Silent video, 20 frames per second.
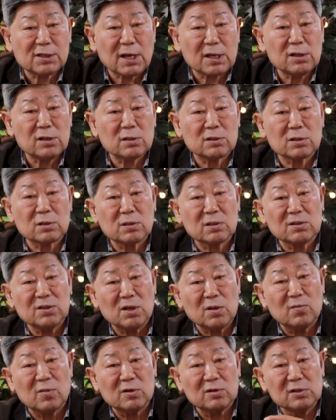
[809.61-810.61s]
자격
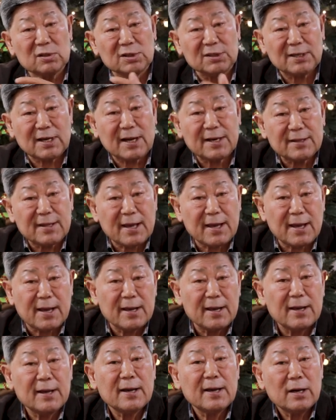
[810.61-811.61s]
시험을
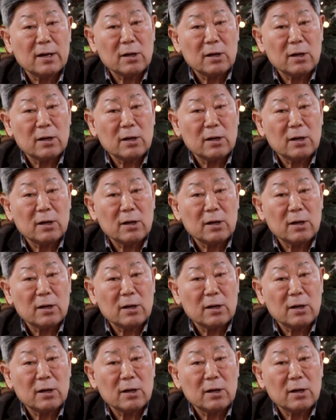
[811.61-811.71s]
응시하되